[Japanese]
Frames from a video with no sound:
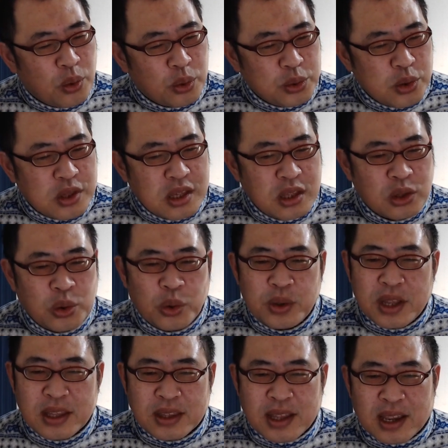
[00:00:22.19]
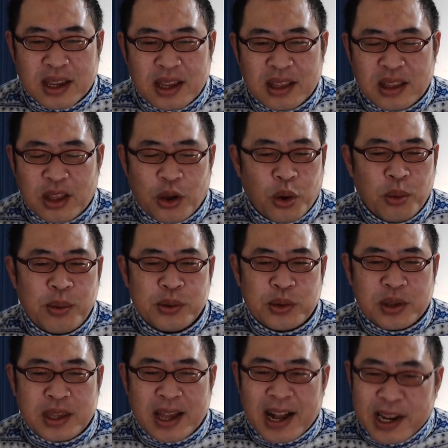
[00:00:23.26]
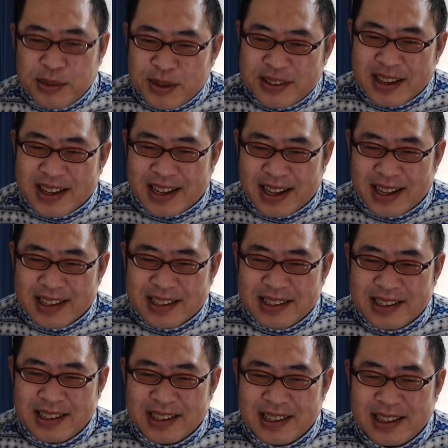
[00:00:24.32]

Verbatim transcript: 今年どうだったっけって思う時ありませんか